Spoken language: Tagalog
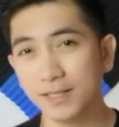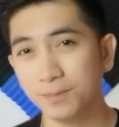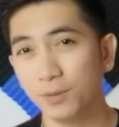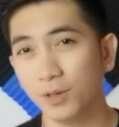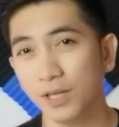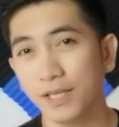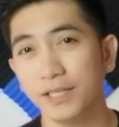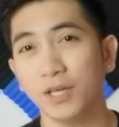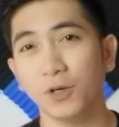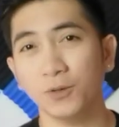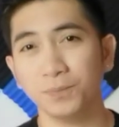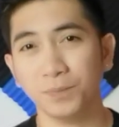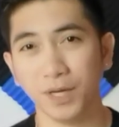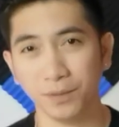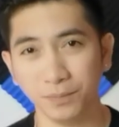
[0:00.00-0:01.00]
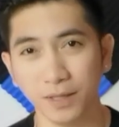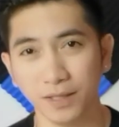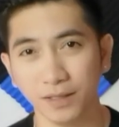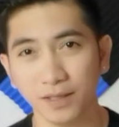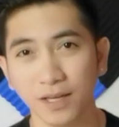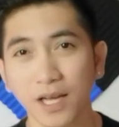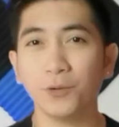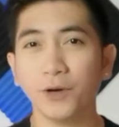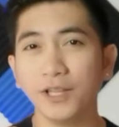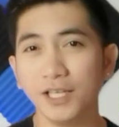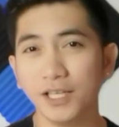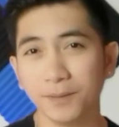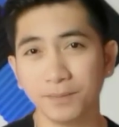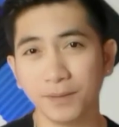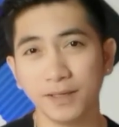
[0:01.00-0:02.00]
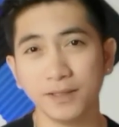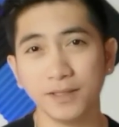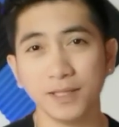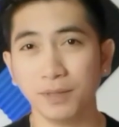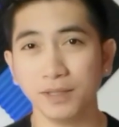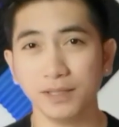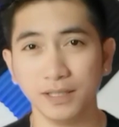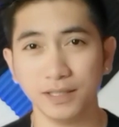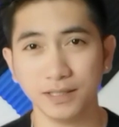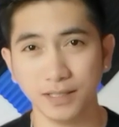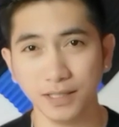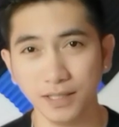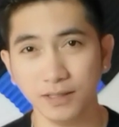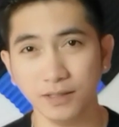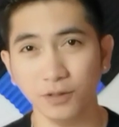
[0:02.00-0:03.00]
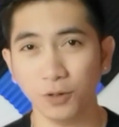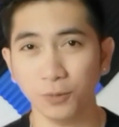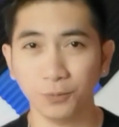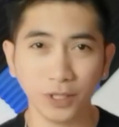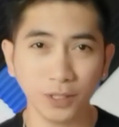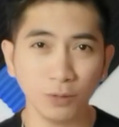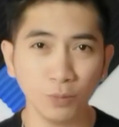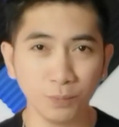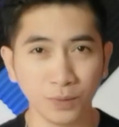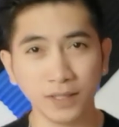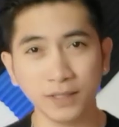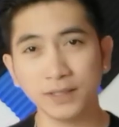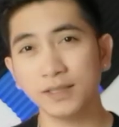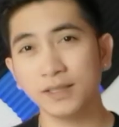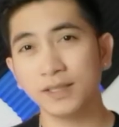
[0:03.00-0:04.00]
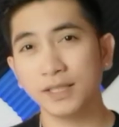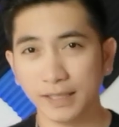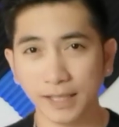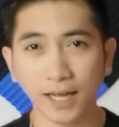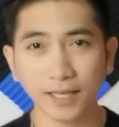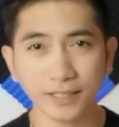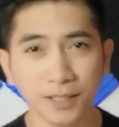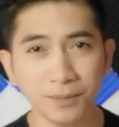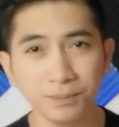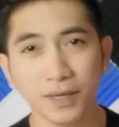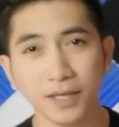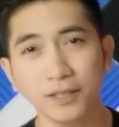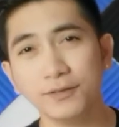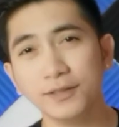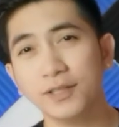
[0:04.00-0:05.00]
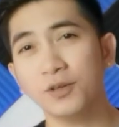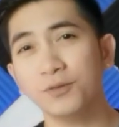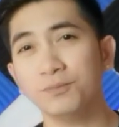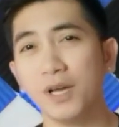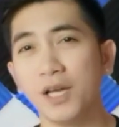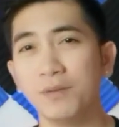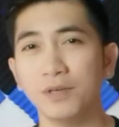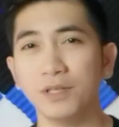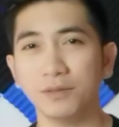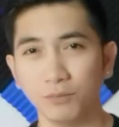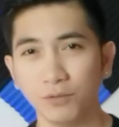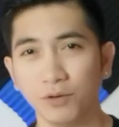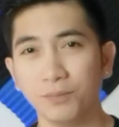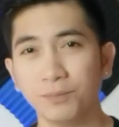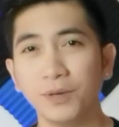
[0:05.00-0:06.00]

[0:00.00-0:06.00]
possible down payment. Pwede ka pang mag-exceed or pwede mo pang taasan pa yung down payment mo.